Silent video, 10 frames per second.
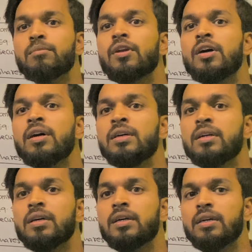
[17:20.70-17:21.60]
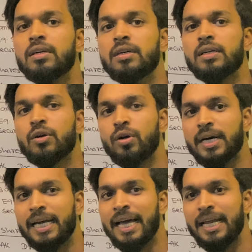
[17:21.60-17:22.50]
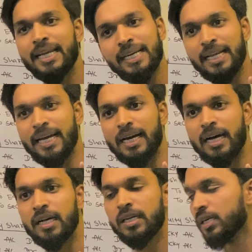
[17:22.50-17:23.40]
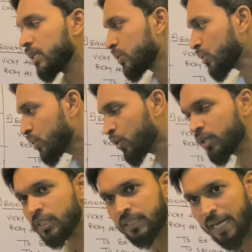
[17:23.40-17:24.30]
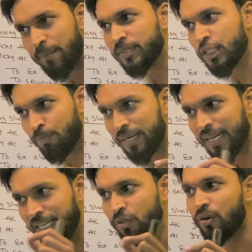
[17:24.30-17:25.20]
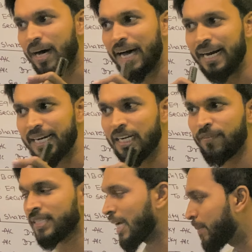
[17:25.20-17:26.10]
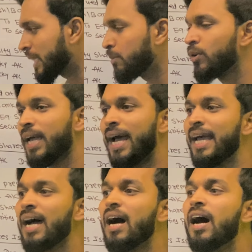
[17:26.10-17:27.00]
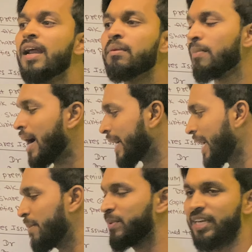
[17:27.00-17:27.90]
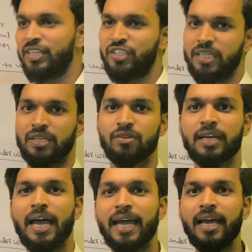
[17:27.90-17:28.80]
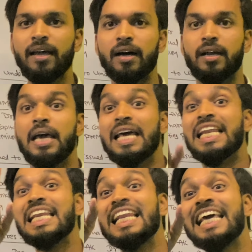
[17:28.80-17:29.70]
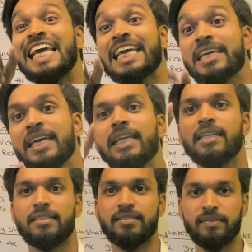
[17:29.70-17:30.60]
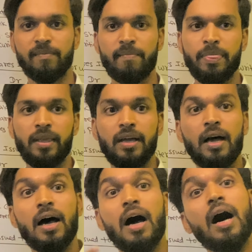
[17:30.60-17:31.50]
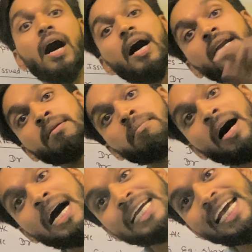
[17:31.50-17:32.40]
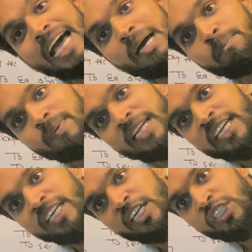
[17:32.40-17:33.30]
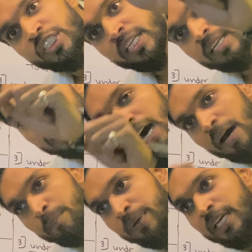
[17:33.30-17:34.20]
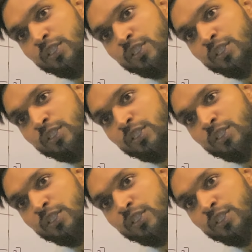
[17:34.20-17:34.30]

बोलो होगा क्या नहीं रहेगा तो जो स्टैम्प जिसपे नहीं होगा आइडेंटिफाई इसका मतलब वो क्या है अनमार्क एप्लीकेशन है वो क्या है लेकिन अनमार्क एप्लीकेशन का भी